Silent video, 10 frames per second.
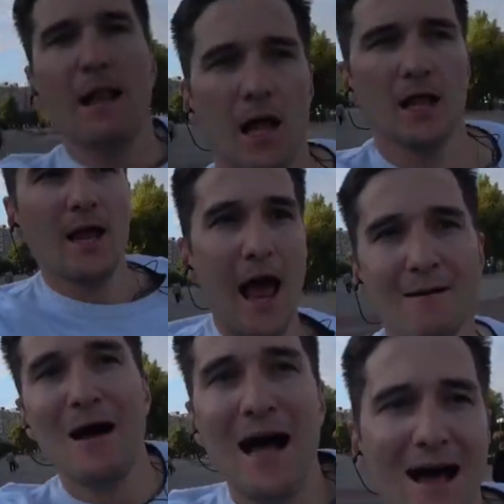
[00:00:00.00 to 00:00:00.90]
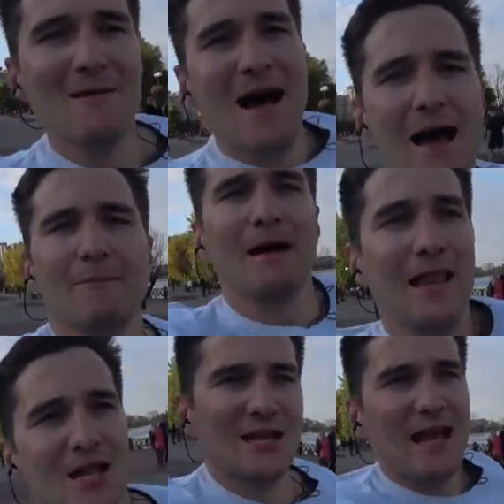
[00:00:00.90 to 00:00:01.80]
подобных вот самородков.
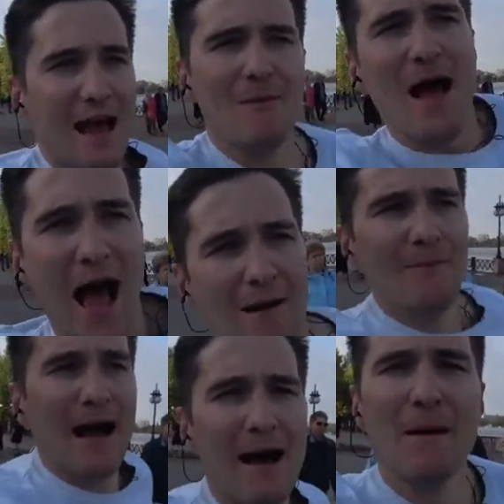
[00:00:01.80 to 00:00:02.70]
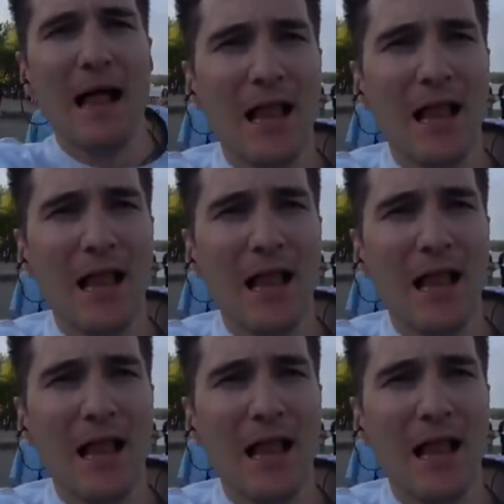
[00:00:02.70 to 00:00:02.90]
Так что если вы хотите, чтобы